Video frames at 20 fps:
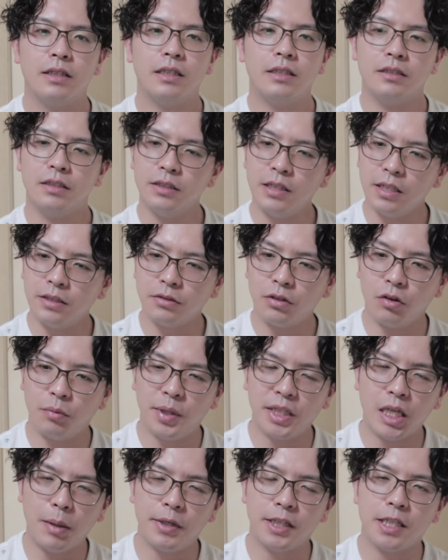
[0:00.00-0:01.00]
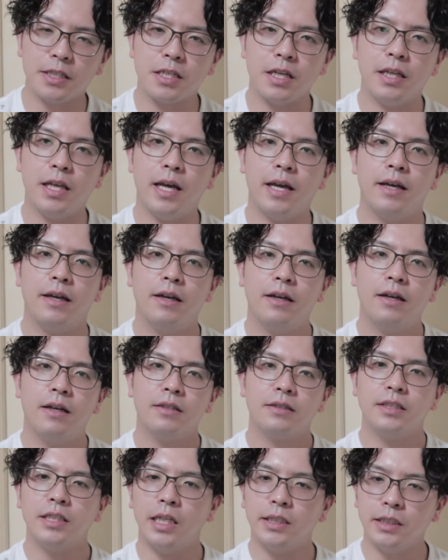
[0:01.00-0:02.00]
うん、常にそのベタベタしてない。
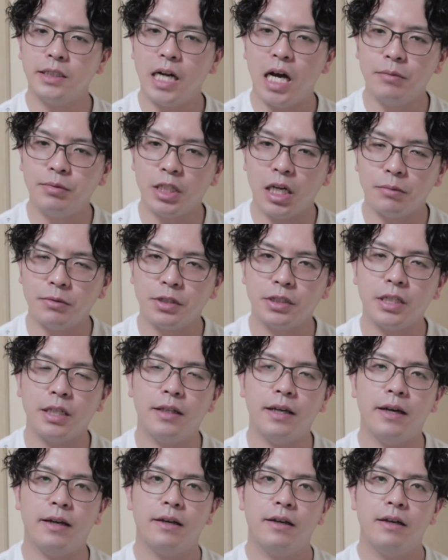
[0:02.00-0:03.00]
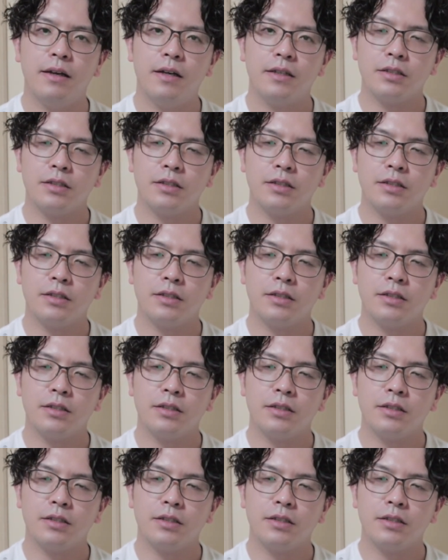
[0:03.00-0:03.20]
常にラブラブしてない。